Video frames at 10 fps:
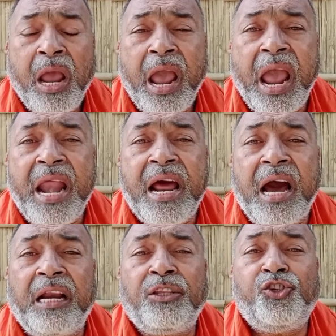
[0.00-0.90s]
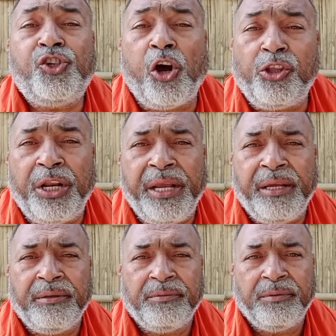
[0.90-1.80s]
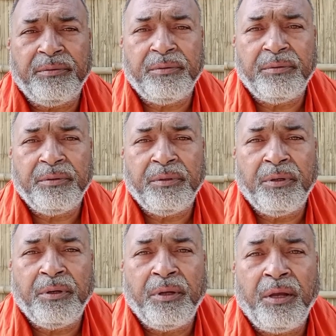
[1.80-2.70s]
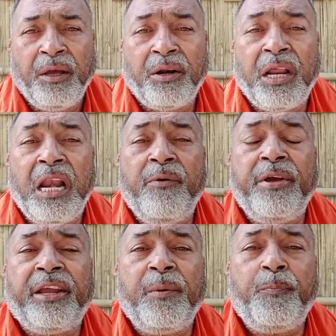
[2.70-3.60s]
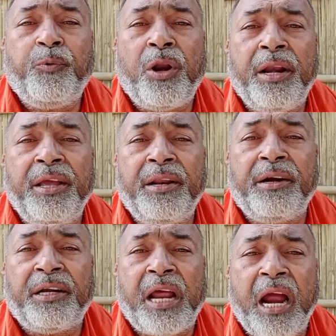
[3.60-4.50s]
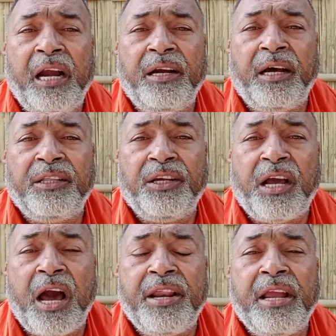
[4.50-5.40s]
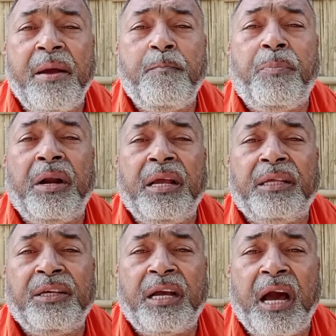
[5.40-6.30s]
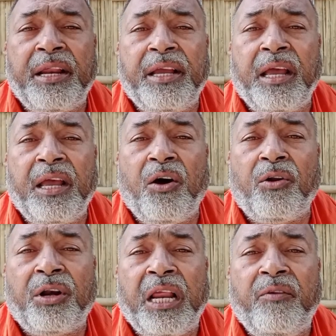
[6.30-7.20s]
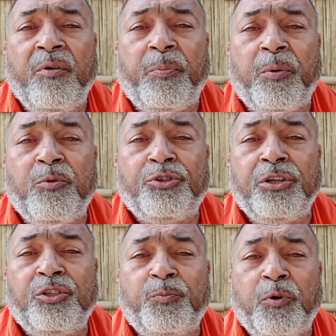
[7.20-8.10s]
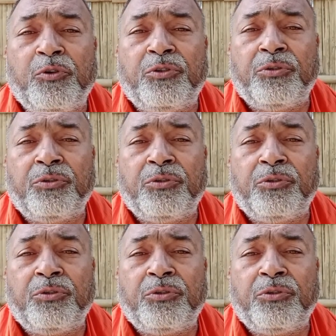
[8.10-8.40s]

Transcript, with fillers: एन आर चौधरी रेलवे के पुराने रिटायर्ड अधिकारी हैं बड़े अधिकारी हैं और रेलवे प्रमोशन स्पोर्ट्स